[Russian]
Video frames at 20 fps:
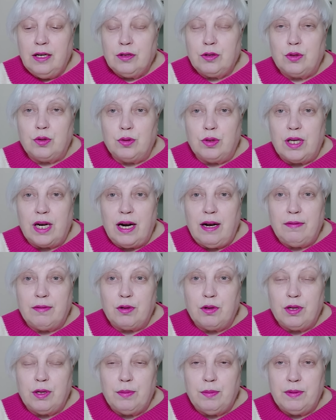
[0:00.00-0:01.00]
с утра
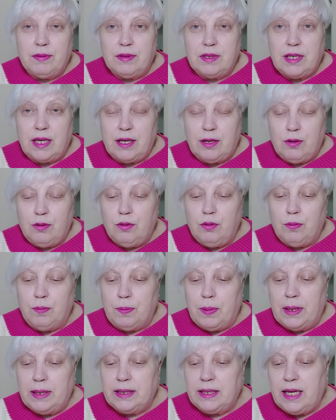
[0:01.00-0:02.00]
вроде бы встаю,
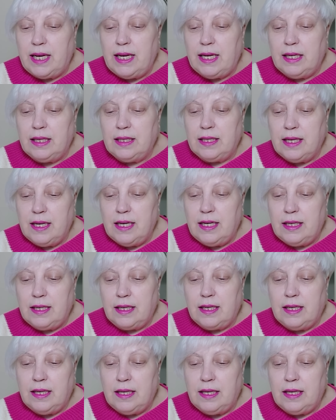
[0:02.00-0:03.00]
полна
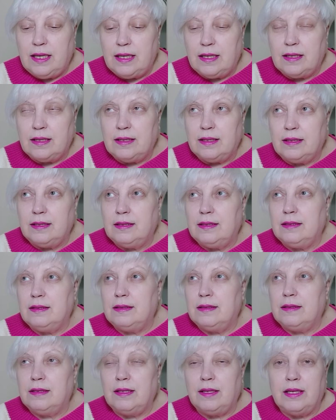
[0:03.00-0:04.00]
энергии. Э,
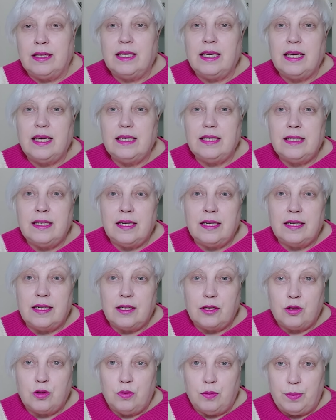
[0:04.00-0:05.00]
это если
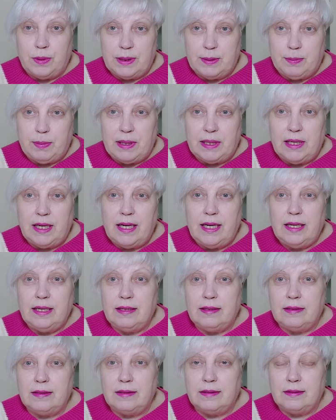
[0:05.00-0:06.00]
хорошо поспала
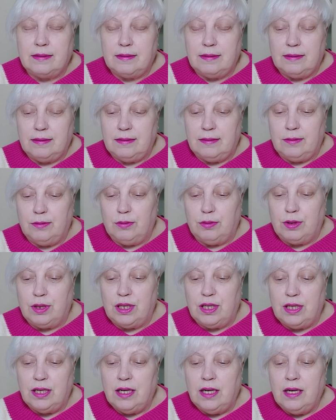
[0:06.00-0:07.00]
э,
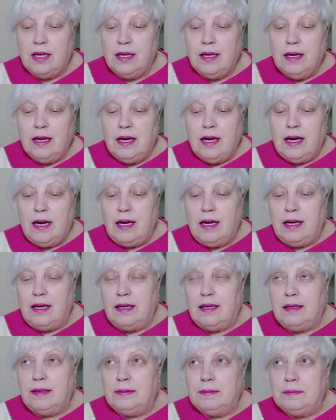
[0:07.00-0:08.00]
ночь
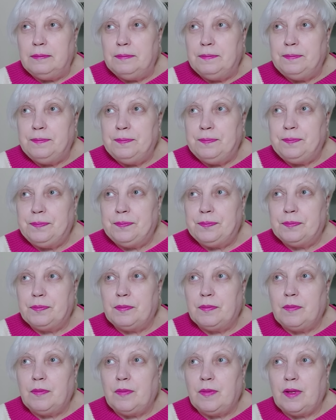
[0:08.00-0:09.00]

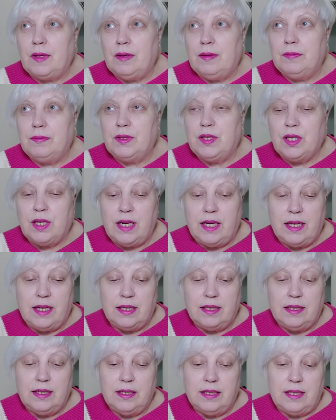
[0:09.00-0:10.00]
Вчера
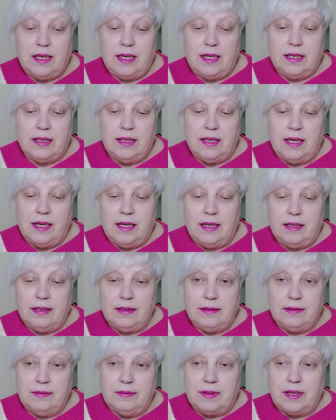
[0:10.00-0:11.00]
я где-то
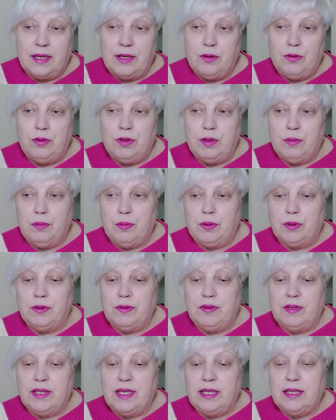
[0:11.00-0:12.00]
легла в районе
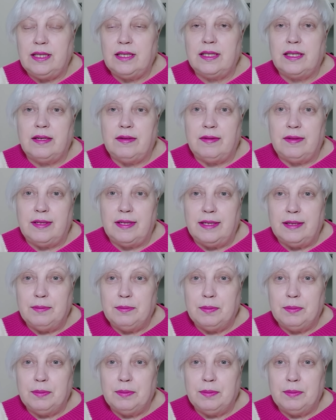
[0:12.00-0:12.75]
полдвенадцатого,